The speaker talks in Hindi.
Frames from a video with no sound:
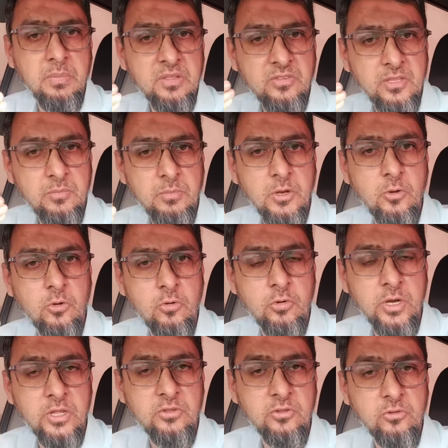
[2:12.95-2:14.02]
मैसेज में लोगों
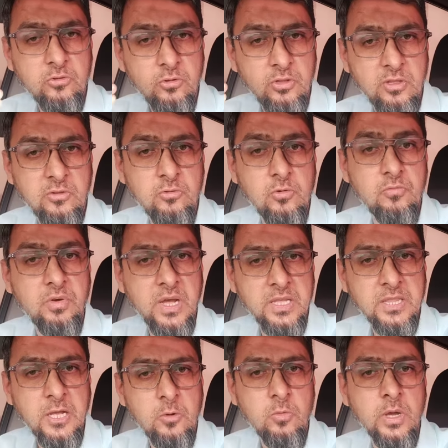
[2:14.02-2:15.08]
ने जिनको जिनको
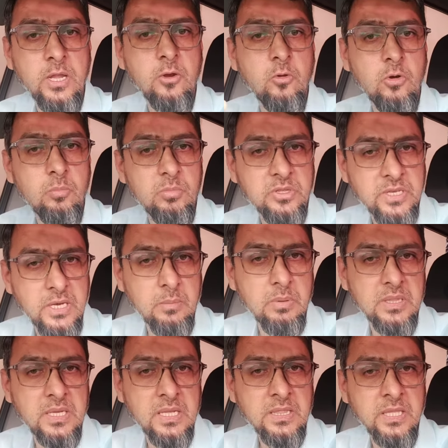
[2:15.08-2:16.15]
फ़ायदा हुआ है लोग बेचारे
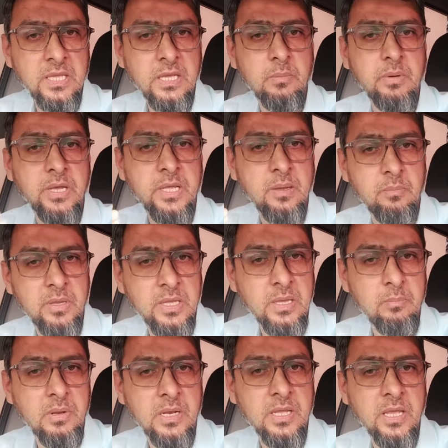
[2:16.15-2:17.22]
बताते हैं कि भाई हमें ये
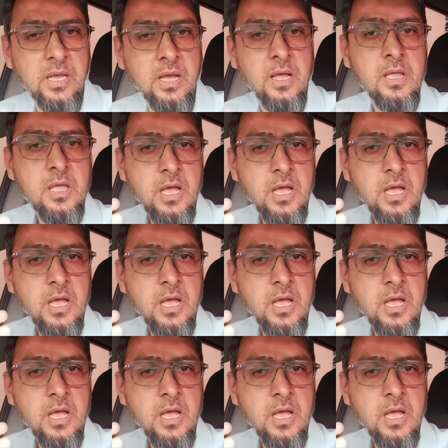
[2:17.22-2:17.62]
मिल गया